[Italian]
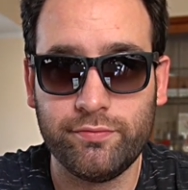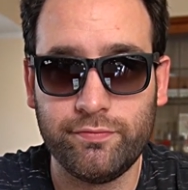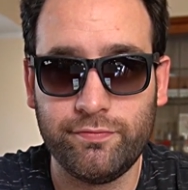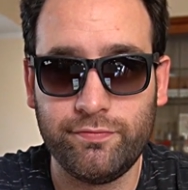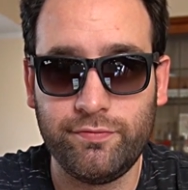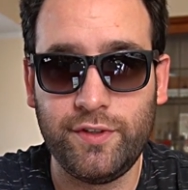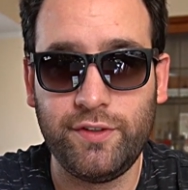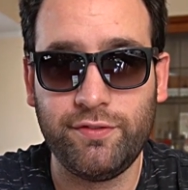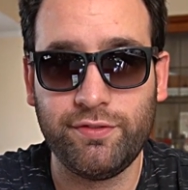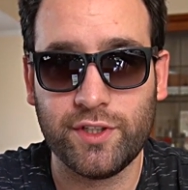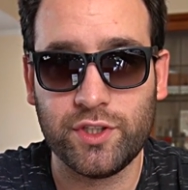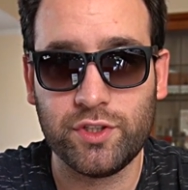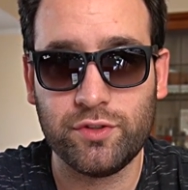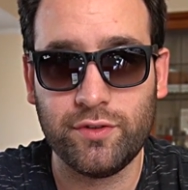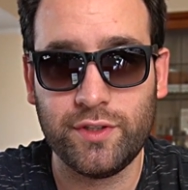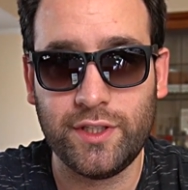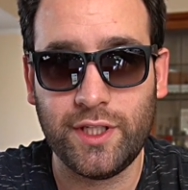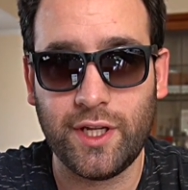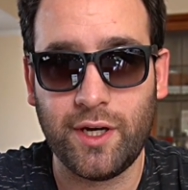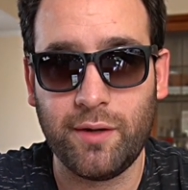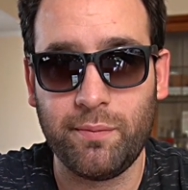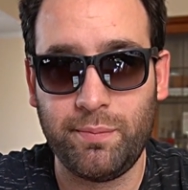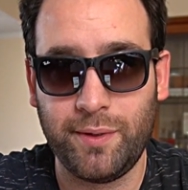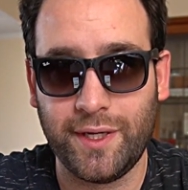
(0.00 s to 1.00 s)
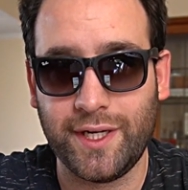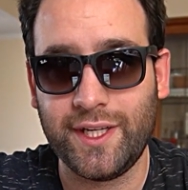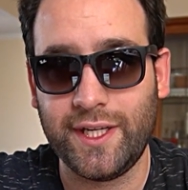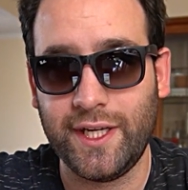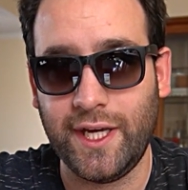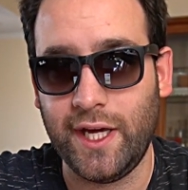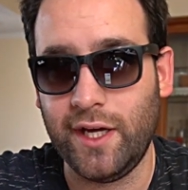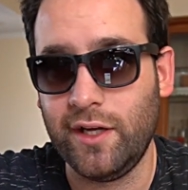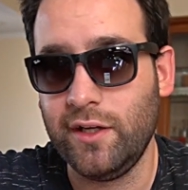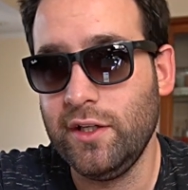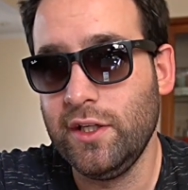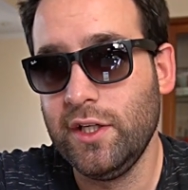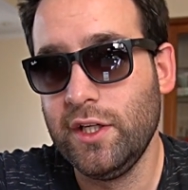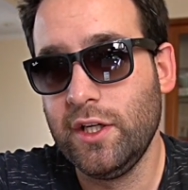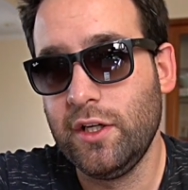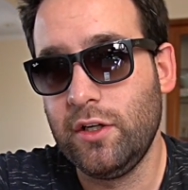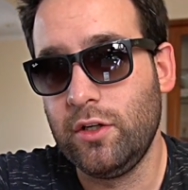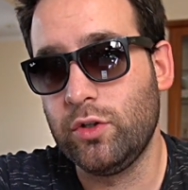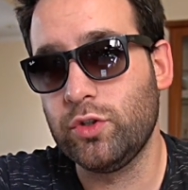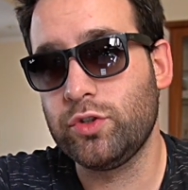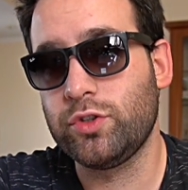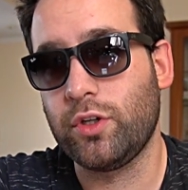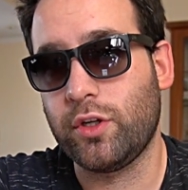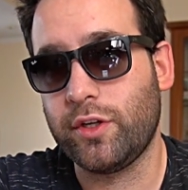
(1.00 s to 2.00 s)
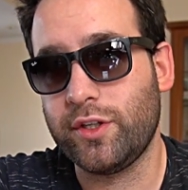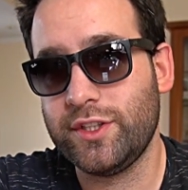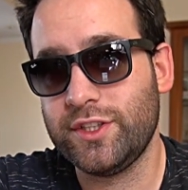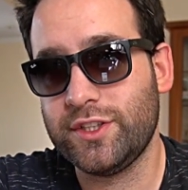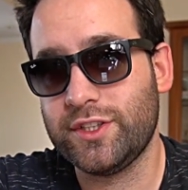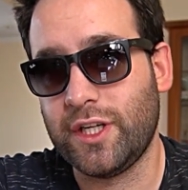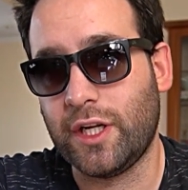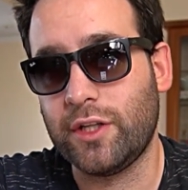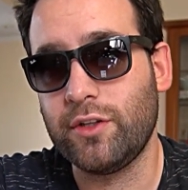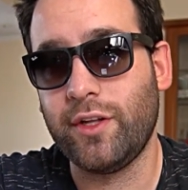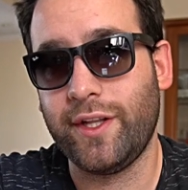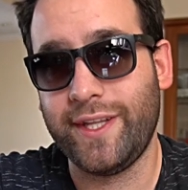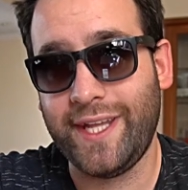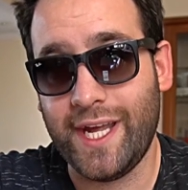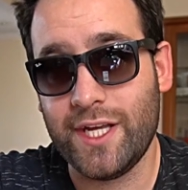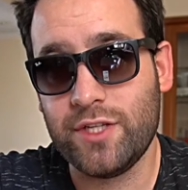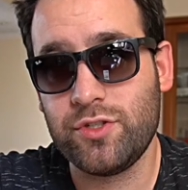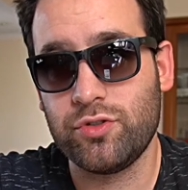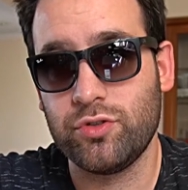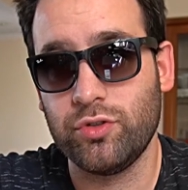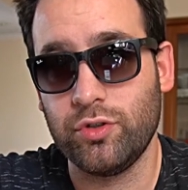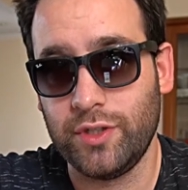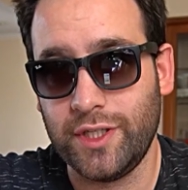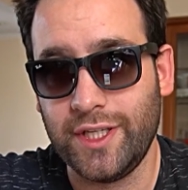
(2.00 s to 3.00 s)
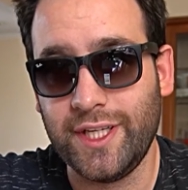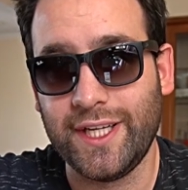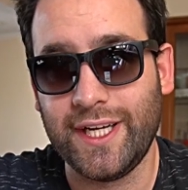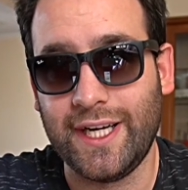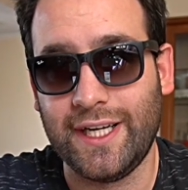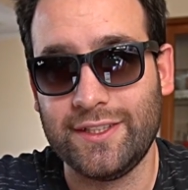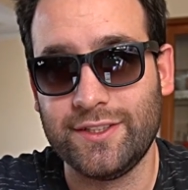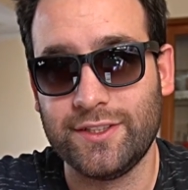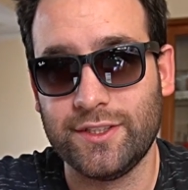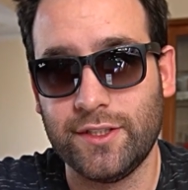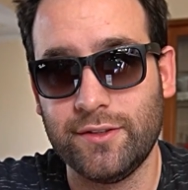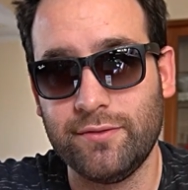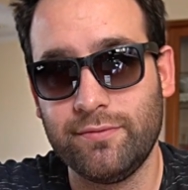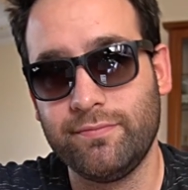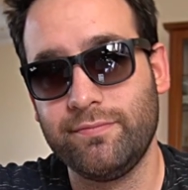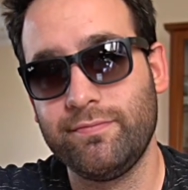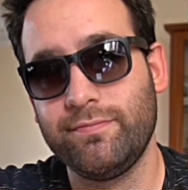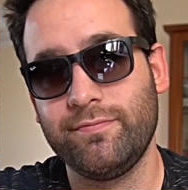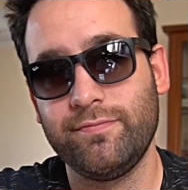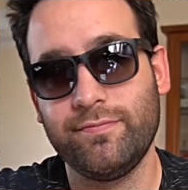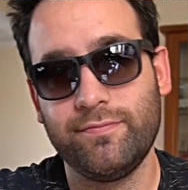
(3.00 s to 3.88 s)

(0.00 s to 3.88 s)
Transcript: Vi faccio vedere perché lo sto registrando adesso in casa